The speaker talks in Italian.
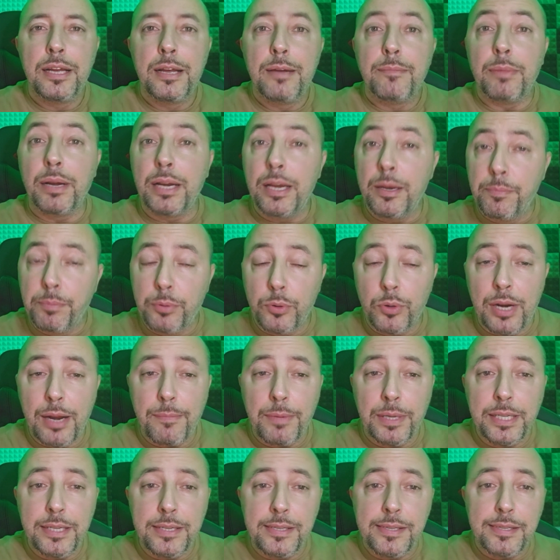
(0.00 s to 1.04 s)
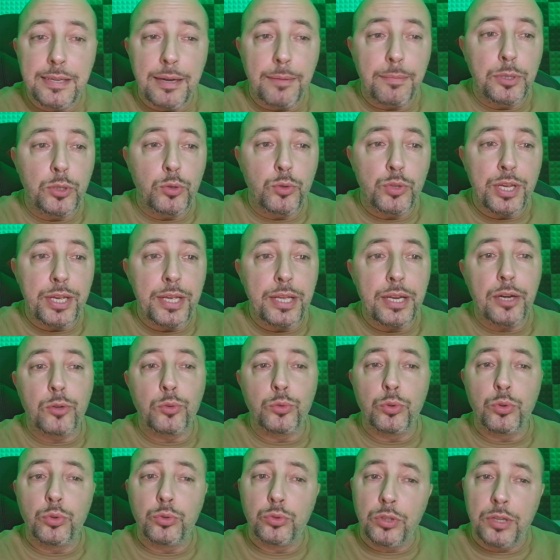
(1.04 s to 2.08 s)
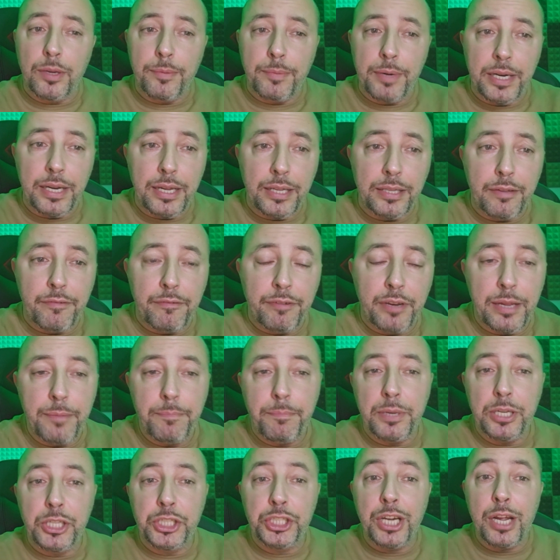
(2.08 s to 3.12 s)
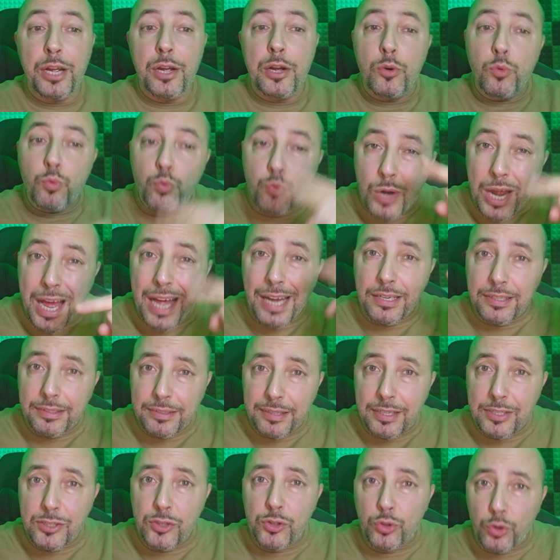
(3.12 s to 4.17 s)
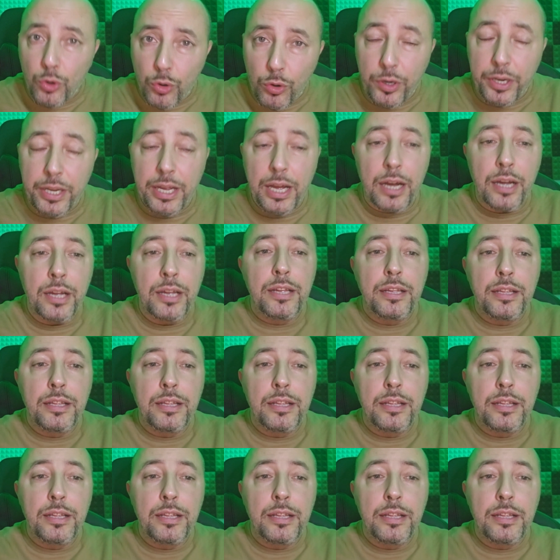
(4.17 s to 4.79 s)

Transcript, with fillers: Ma nel programma di sabato sera condotto da Maria De Filippi c'è un'altra storia